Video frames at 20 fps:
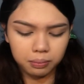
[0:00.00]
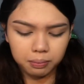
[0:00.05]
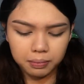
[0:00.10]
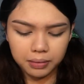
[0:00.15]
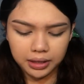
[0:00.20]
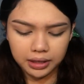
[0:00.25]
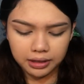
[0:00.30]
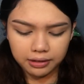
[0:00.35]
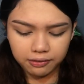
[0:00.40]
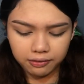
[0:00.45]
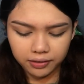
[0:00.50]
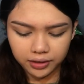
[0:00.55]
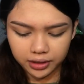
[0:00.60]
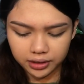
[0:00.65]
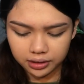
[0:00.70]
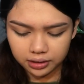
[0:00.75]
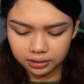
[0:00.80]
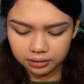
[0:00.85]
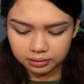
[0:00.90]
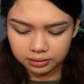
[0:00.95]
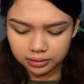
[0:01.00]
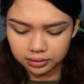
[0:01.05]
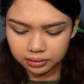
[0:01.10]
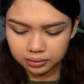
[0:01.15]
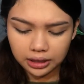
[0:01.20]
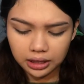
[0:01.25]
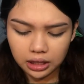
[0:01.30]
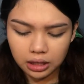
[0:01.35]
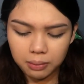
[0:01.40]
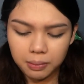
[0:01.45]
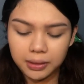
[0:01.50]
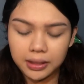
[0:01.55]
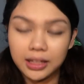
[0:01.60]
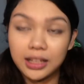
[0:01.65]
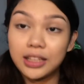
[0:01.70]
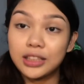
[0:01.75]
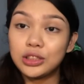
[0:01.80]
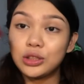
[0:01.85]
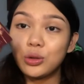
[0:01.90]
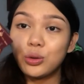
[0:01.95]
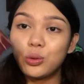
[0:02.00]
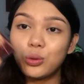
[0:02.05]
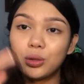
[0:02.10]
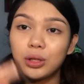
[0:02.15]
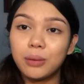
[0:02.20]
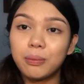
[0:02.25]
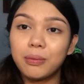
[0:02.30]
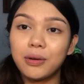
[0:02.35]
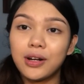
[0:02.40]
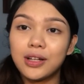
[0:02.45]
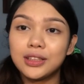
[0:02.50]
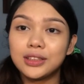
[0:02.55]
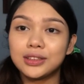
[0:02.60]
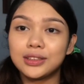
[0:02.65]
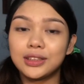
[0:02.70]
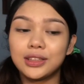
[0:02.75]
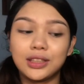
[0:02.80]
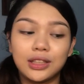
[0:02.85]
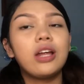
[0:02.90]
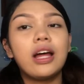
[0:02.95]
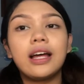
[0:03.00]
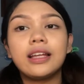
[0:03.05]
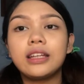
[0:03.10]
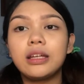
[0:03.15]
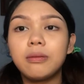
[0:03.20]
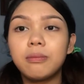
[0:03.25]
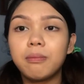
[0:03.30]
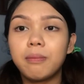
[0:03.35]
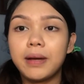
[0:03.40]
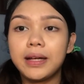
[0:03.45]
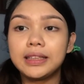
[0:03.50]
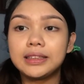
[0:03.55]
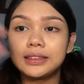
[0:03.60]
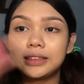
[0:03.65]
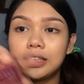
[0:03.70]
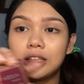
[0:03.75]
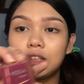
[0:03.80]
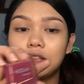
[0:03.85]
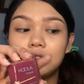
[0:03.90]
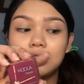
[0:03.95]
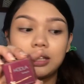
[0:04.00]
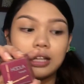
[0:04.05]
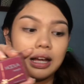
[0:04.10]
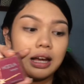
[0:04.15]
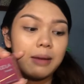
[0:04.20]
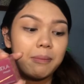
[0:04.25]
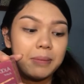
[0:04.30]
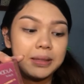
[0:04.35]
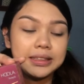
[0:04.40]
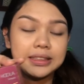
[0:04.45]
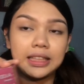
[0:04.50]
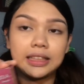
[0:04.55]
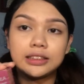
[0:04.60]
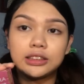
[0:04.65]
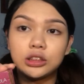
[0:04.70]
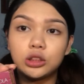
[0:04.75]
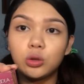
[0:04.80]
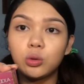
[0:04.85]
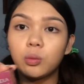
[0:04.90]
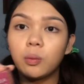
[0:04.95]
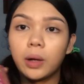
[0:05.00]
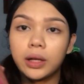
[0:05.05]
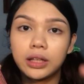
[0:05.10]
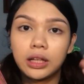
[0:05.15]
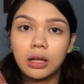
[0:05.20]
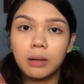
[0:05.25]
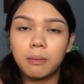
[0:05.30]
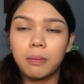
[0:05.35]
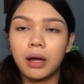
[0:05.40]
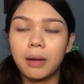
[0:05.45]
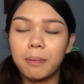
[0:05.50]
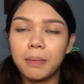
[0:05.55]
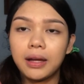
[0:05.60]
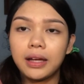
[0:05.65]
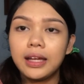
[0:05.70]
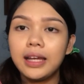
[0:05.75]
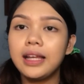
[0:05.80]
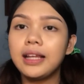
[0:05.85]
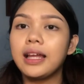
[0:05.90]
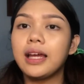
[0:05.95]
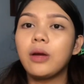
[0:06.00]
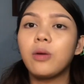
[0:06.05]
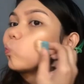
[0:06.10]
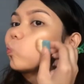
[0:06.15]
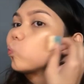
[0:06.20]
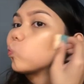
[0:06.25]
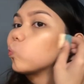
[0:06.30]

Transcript: benefit gagamitin is yung Hoola Bronzer. Nakata yung bestseller nila besides yung kanilang mga pangkilay.